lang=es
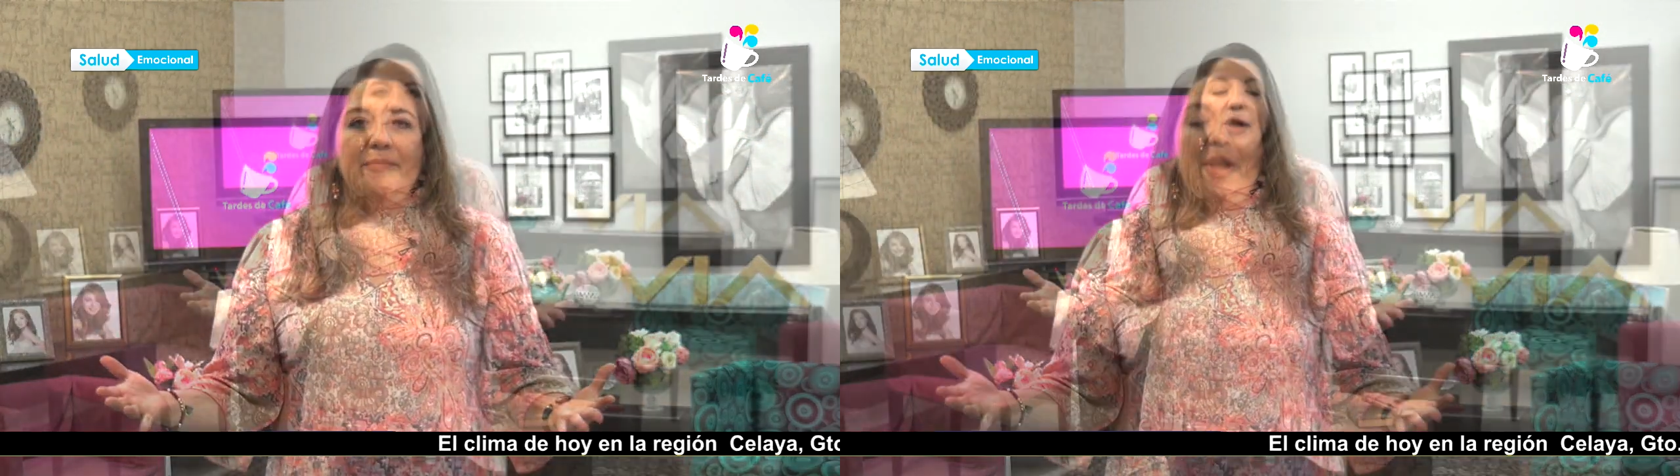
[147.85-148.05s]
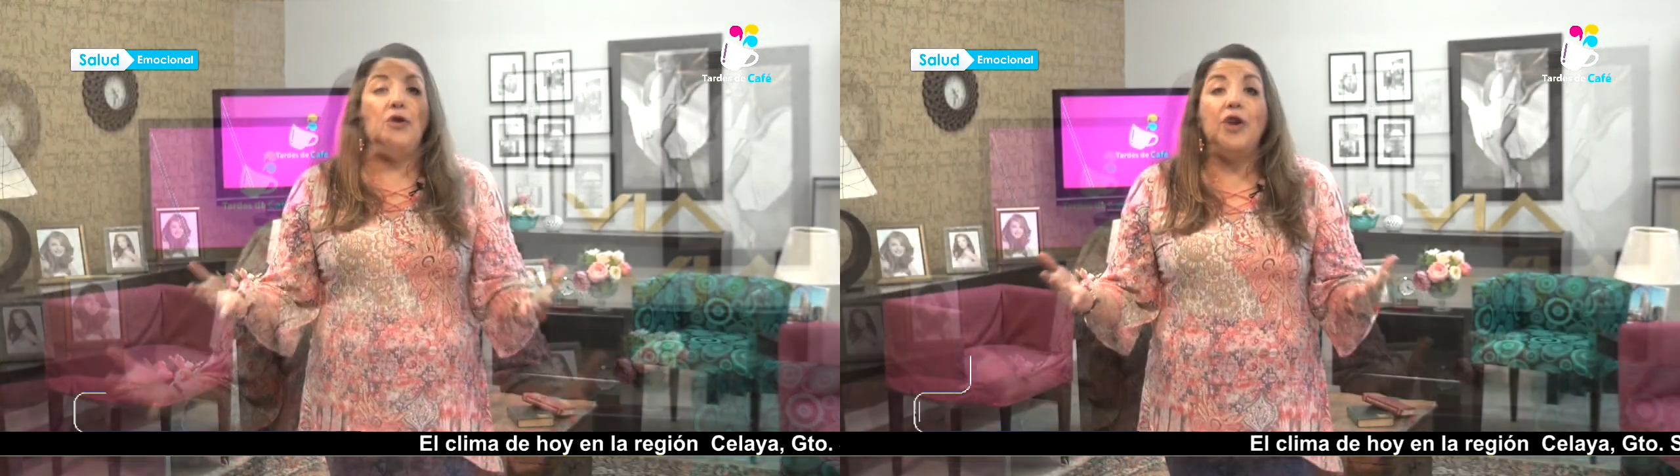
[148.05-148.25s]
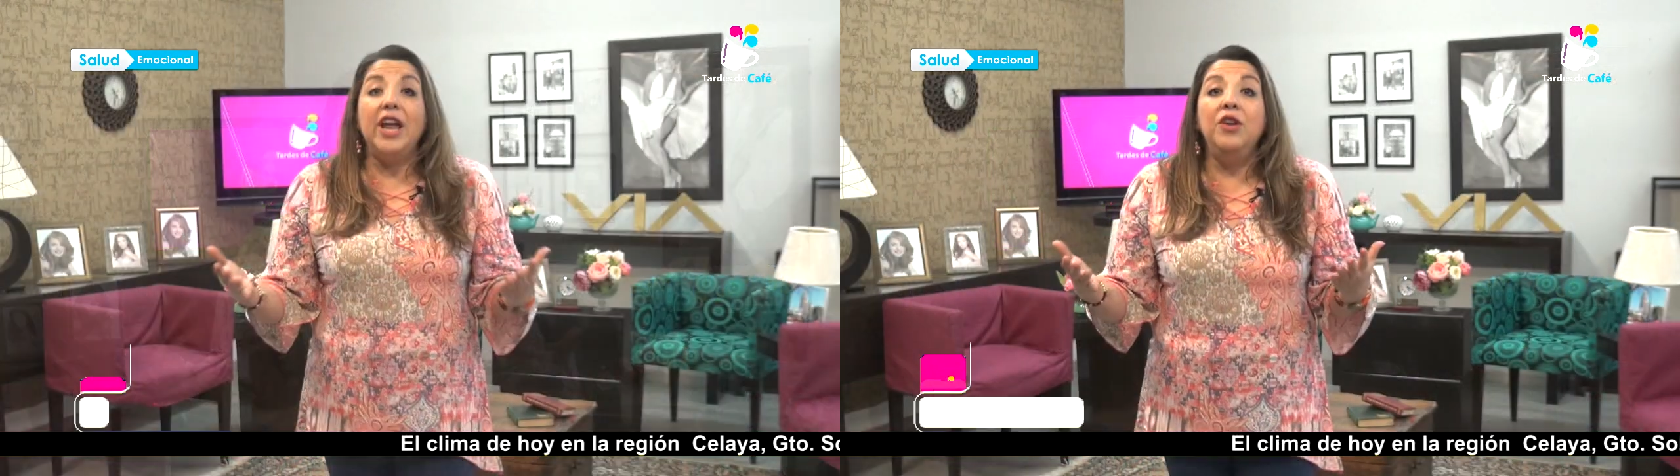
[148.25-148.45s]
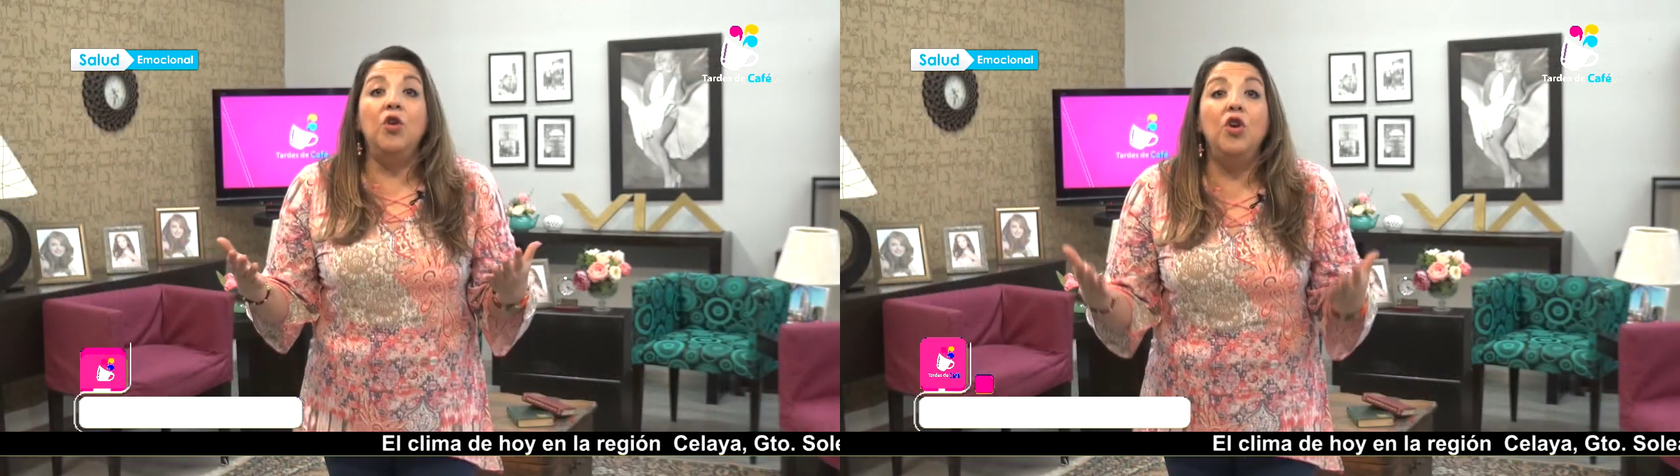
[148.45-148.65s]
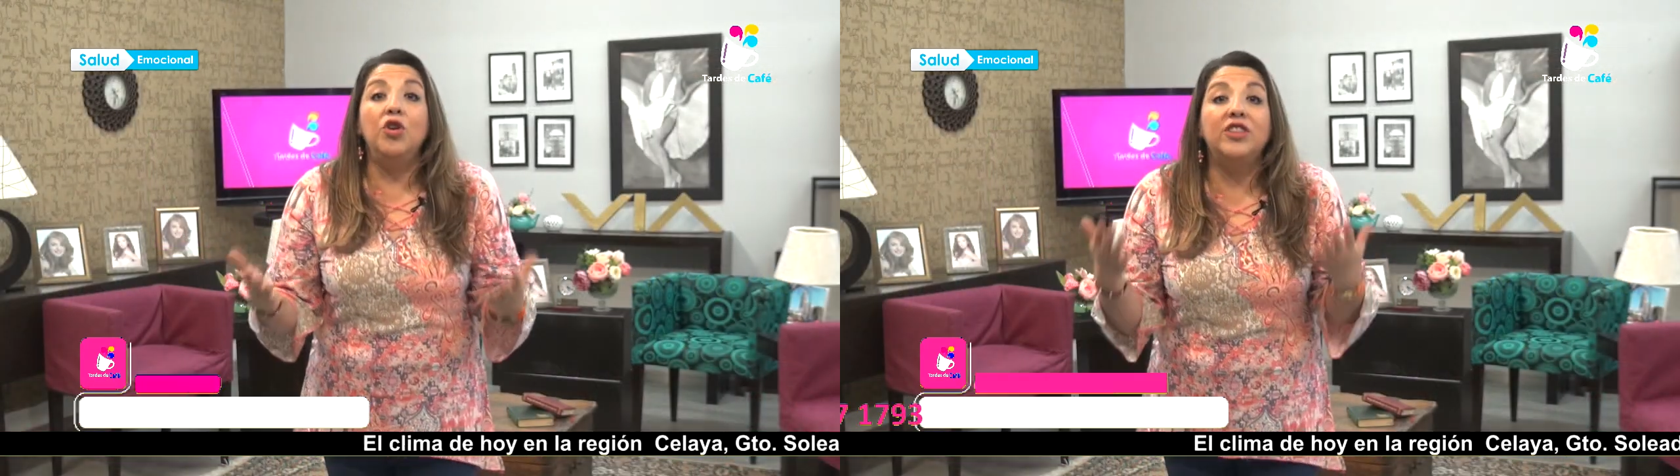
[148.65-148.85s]
pero que
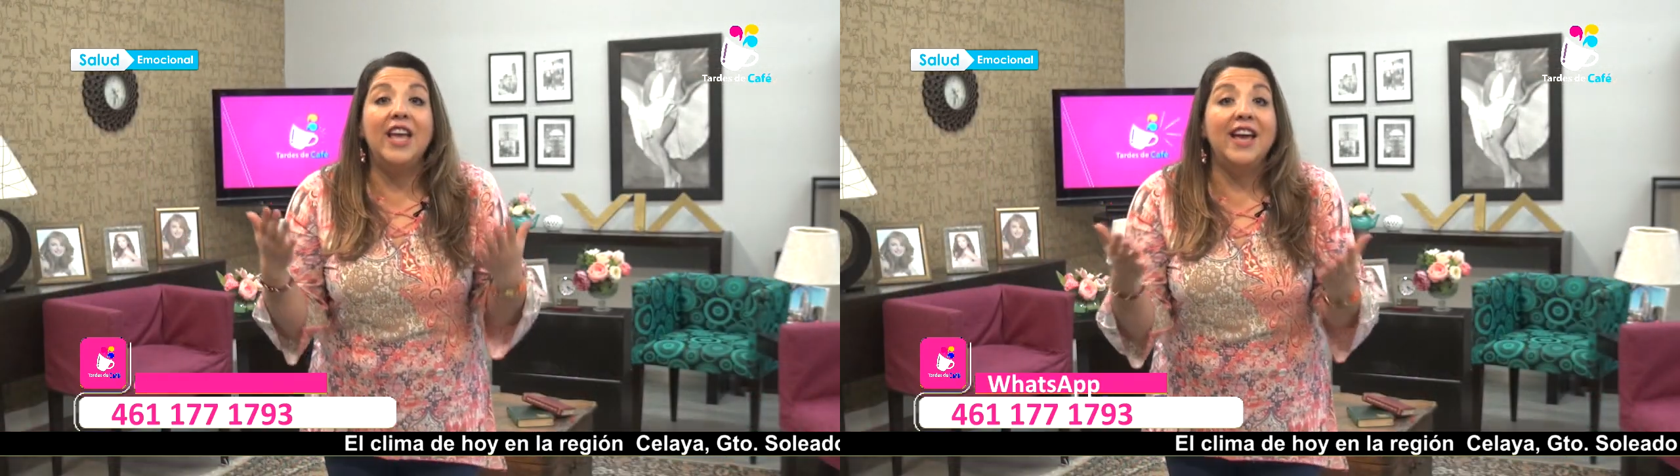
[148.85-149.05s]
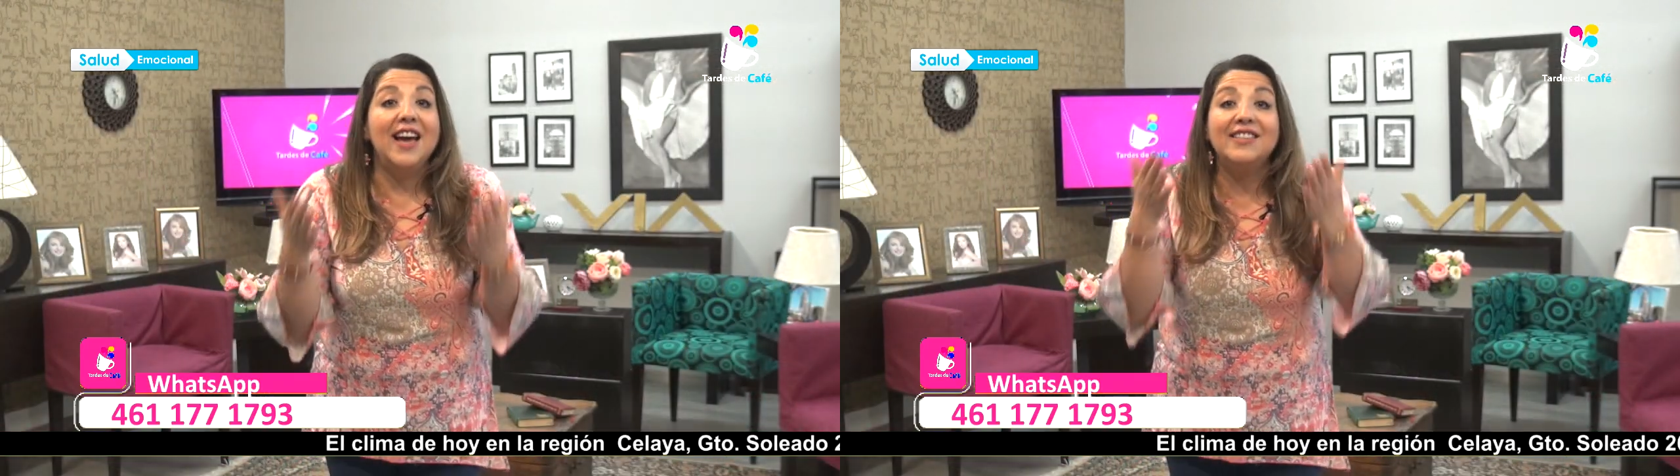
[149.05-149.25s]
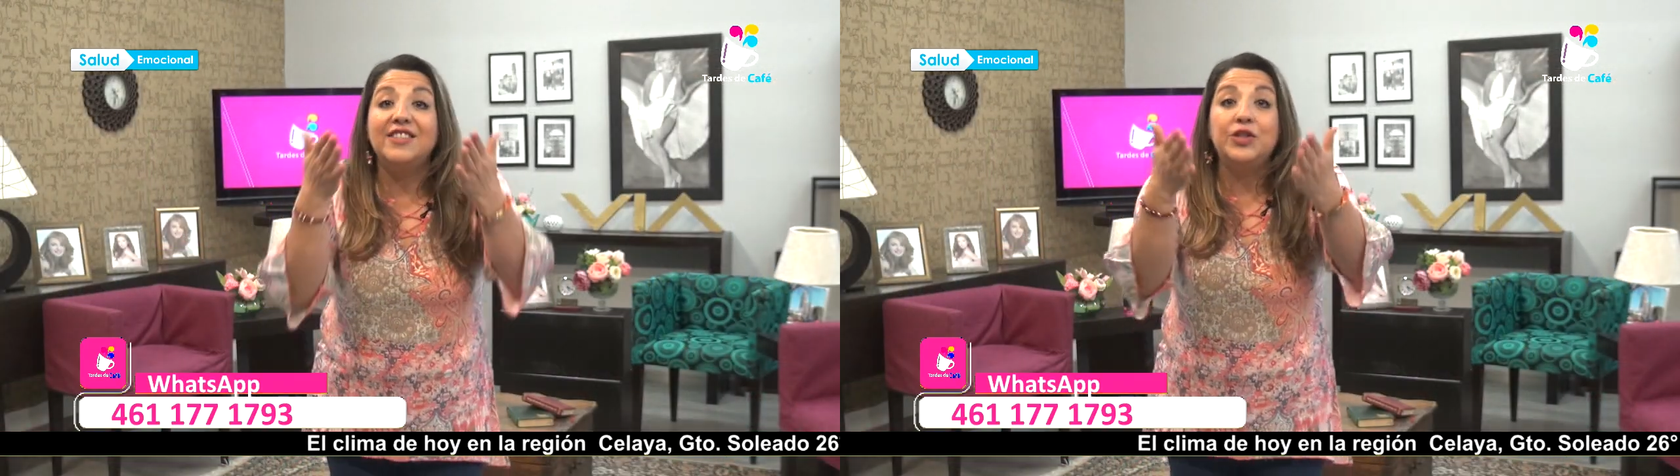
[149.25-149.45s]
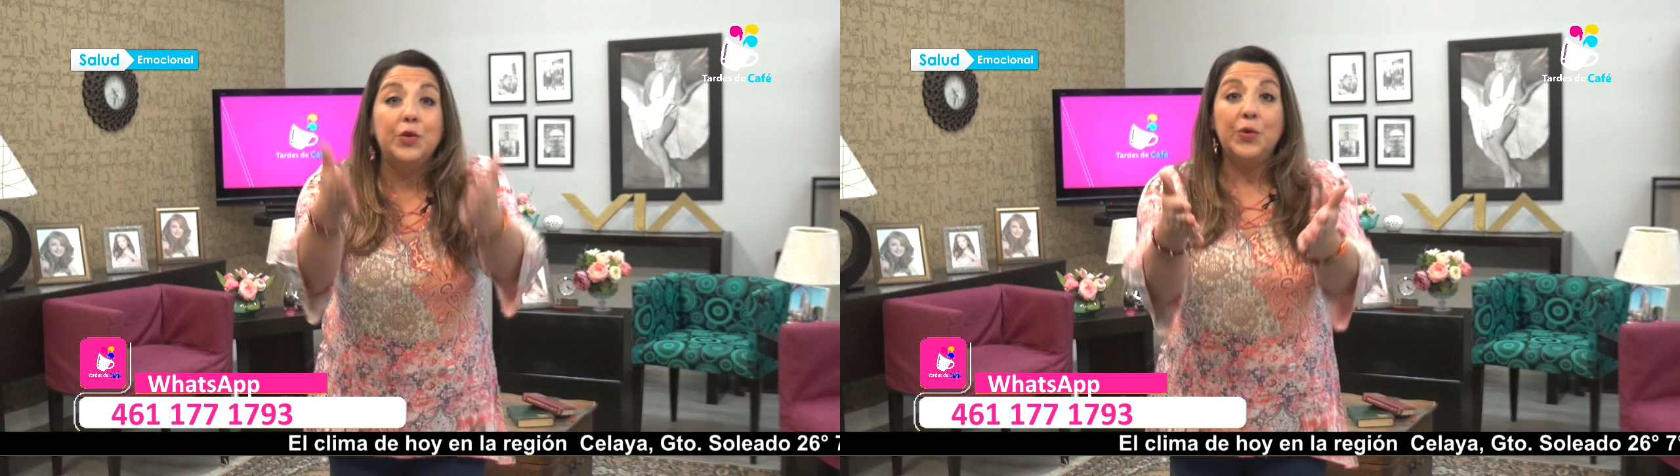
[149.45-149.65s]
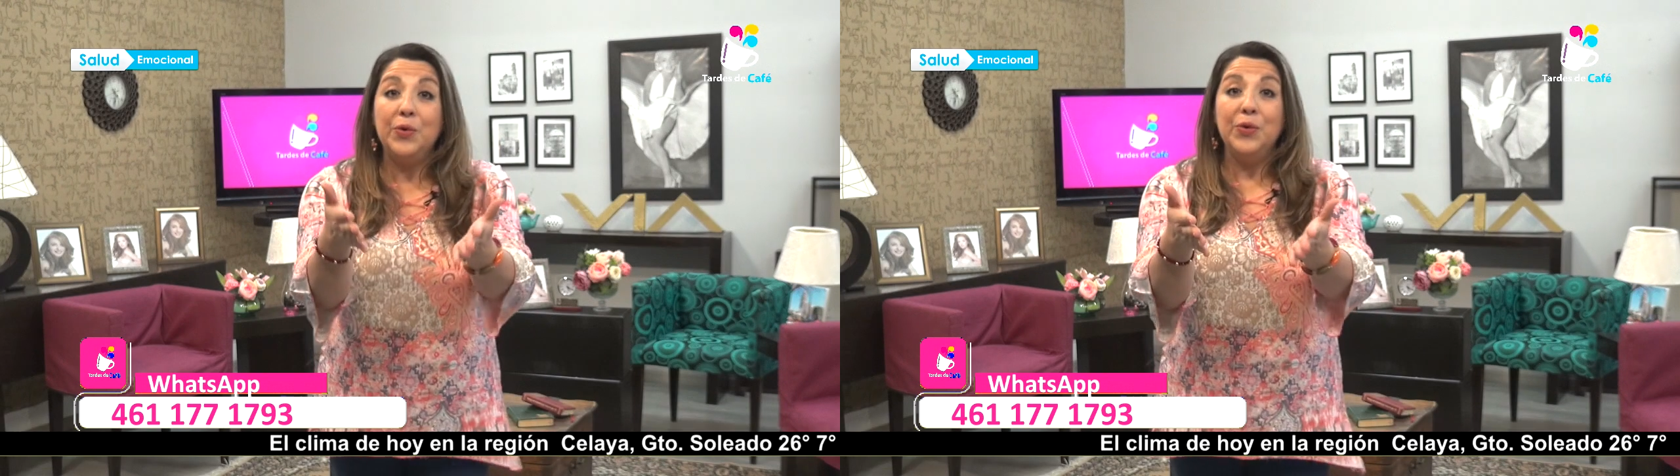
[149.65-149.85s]
no lo tengas
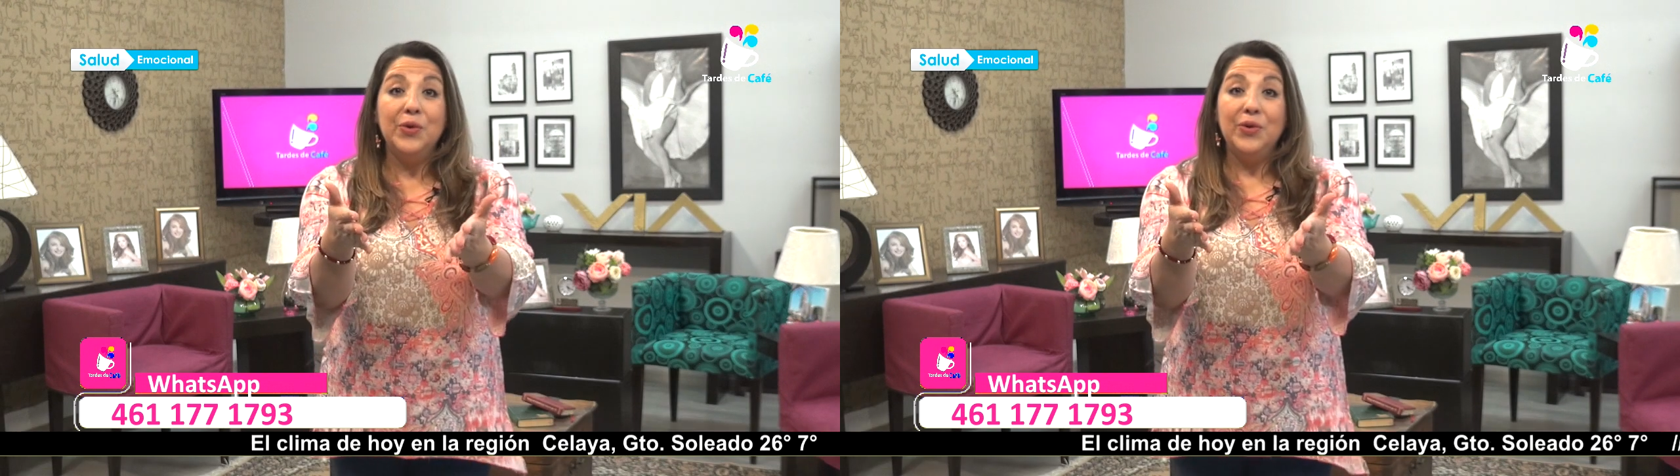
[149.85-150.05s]
tú